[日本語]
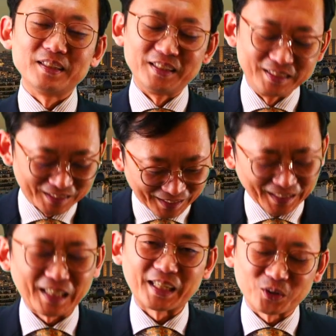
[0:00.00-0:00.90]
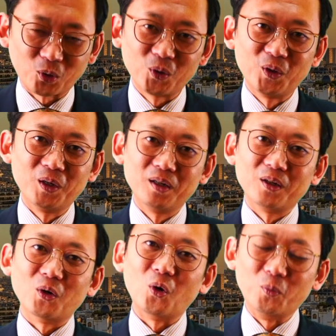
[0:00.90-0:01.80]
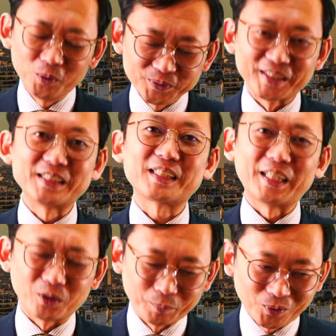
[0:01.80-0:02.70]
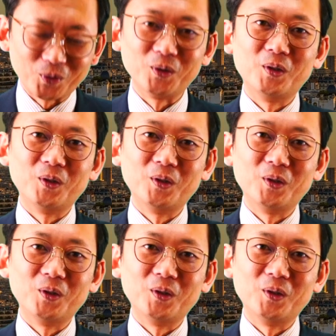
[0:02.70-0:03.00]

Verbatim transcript: いいんじゃないかなと思うんですけども